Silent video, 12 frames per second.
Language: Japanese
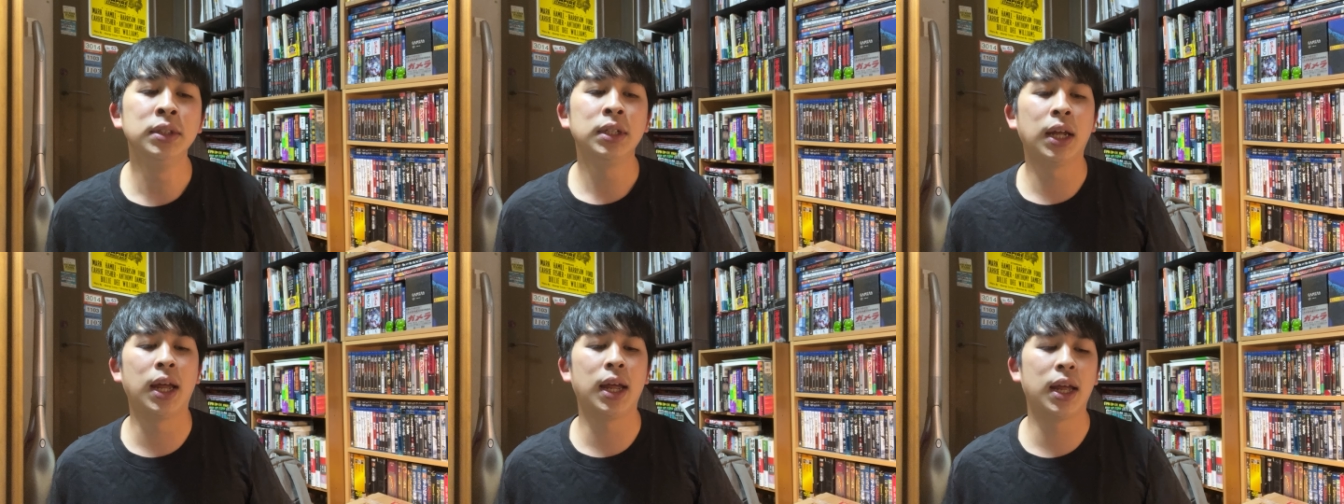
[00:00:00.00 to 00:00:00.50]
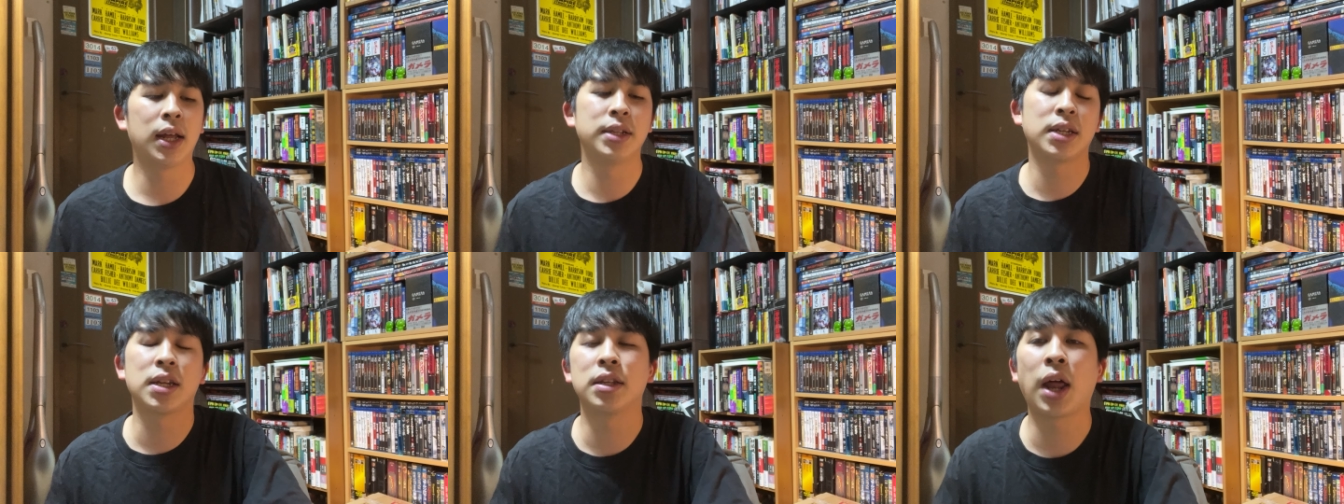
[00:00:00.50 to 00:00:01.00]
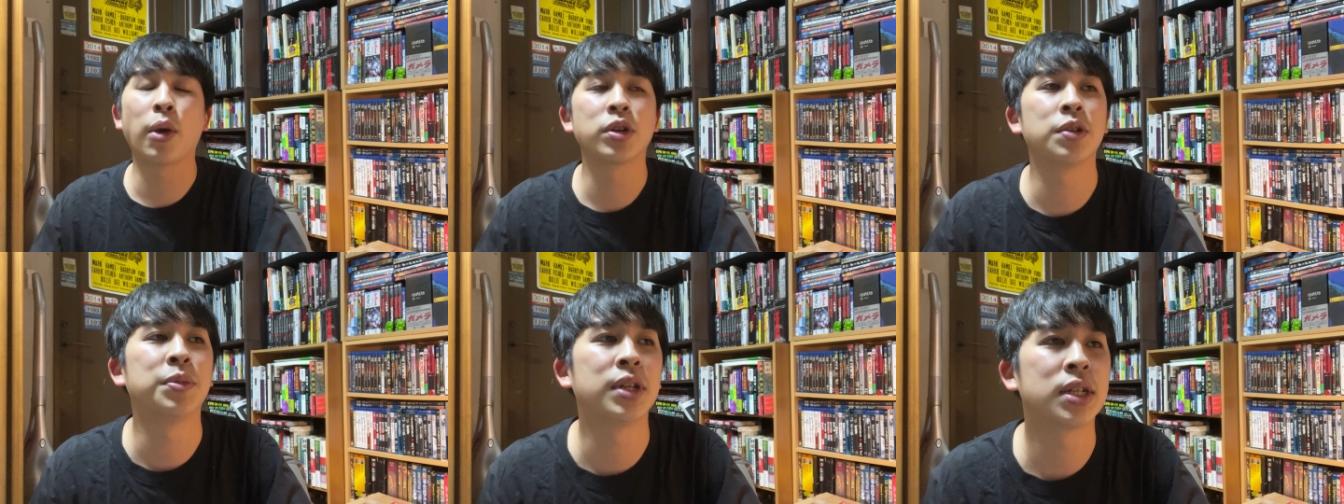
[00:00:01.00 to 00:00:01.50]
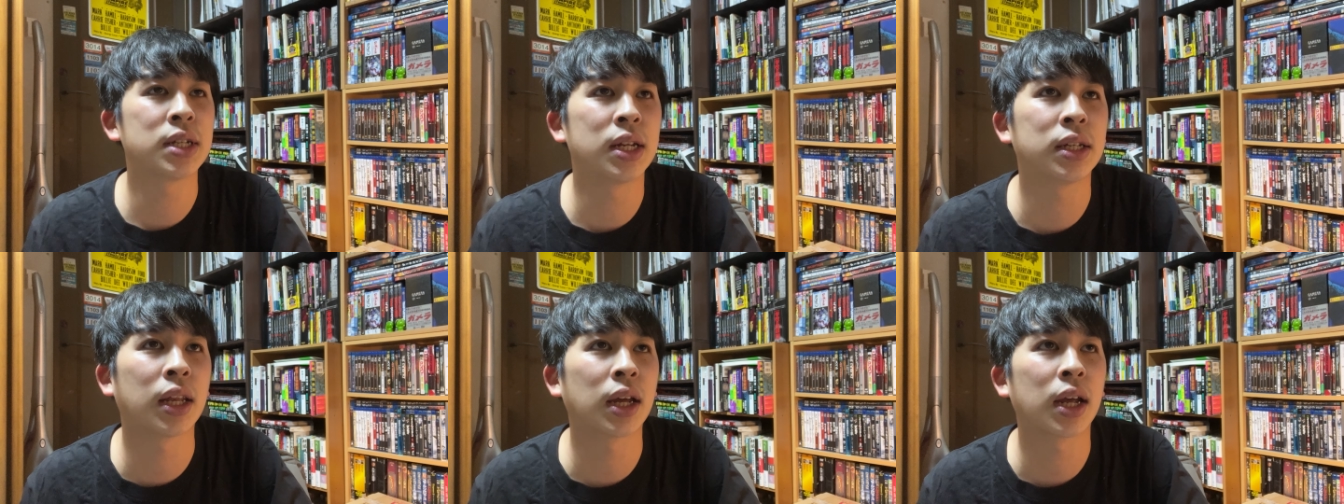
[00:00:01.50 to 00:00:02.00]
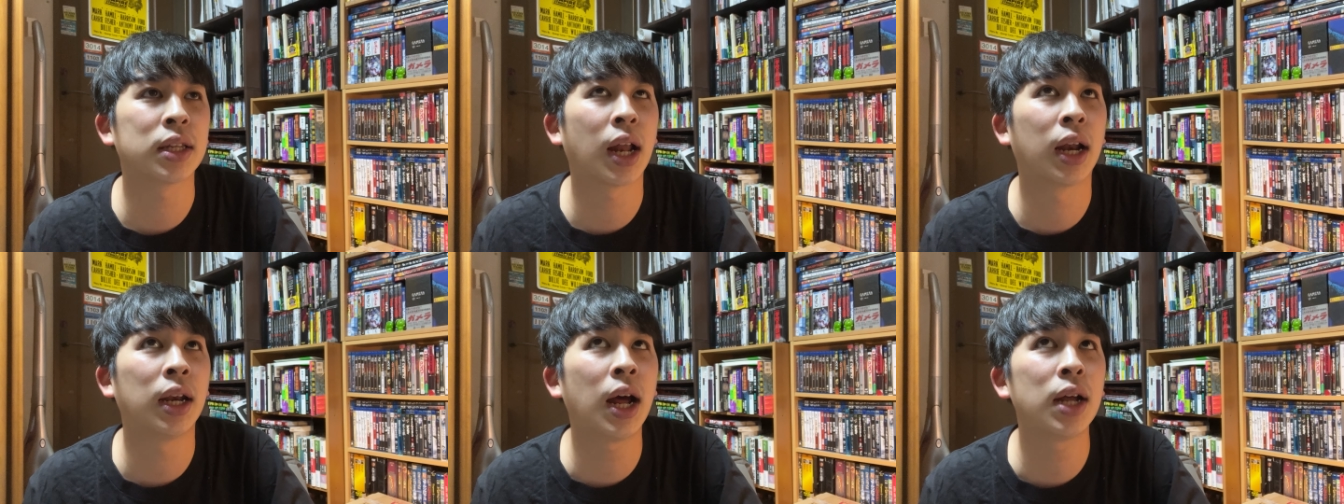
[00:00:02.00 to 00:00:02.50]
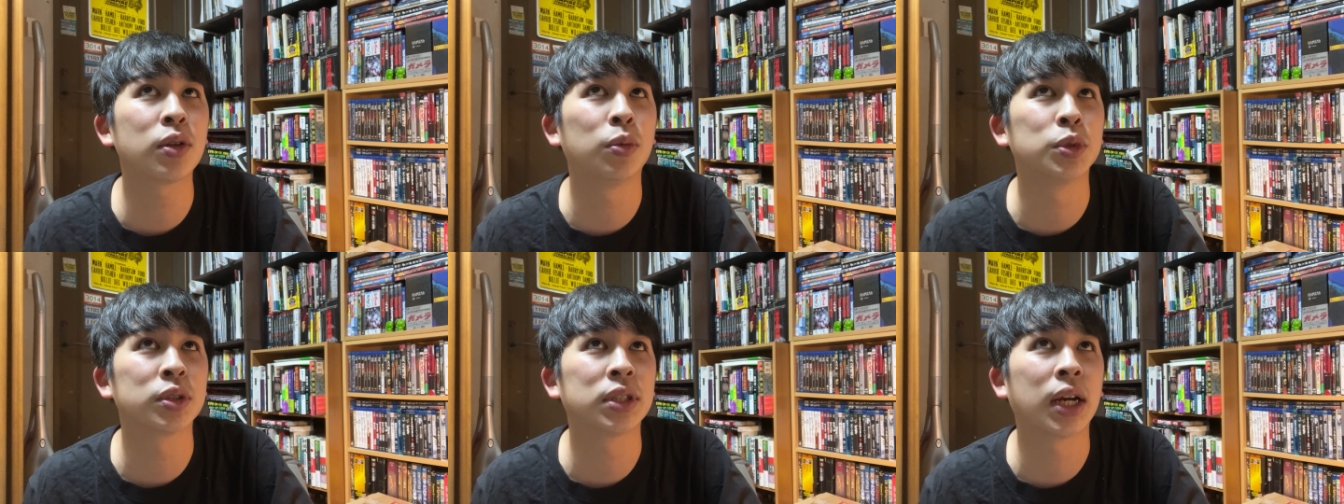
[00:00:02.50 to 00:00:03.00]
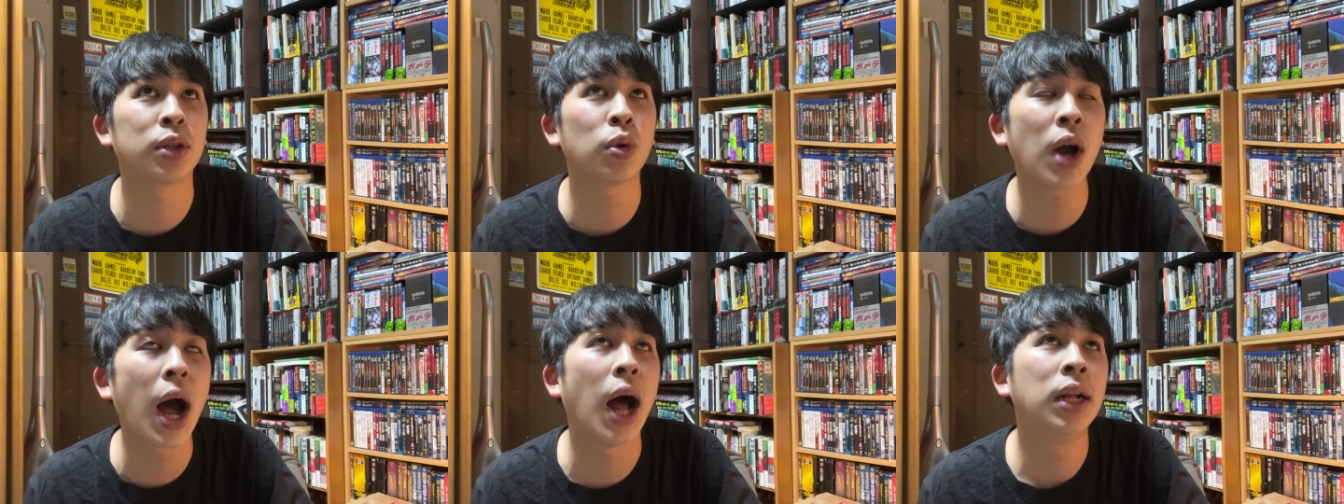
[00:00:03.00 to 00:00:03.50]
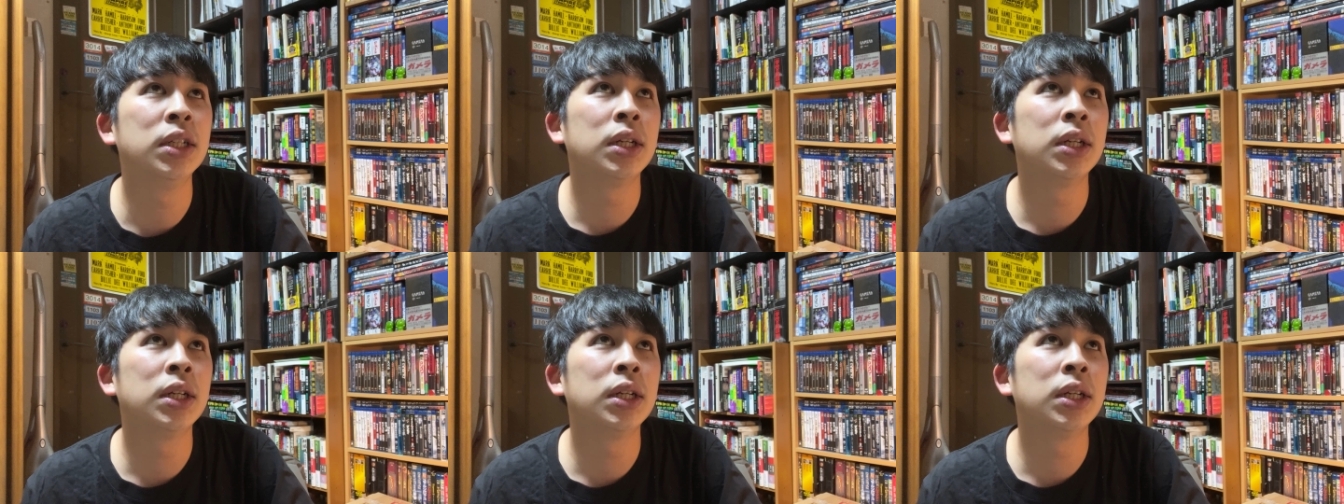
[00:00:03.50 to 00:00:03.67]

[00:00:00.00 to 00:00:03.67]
えー、ぜひ楽しみにしていただけたらなと思ったりとか、